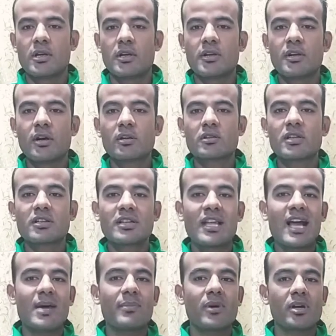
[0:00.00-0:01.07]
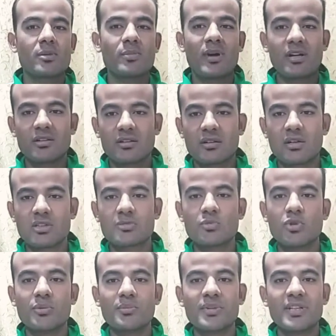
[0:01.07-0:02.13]
النهارده اتلعب اربع لقاءات
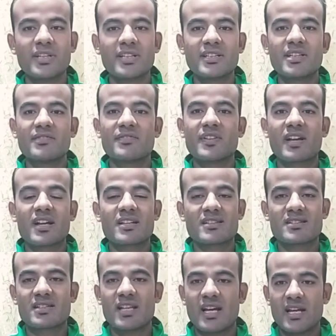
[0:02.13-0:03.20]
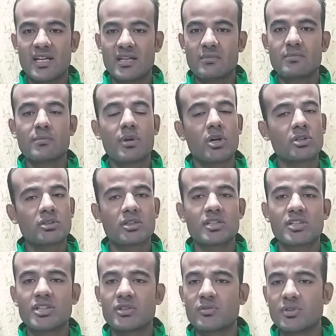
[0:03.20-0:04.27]
مهمين جدا في كاس العالم بقطر
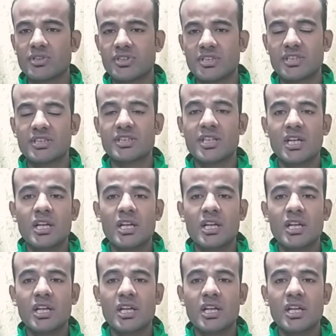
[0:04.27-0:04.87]
22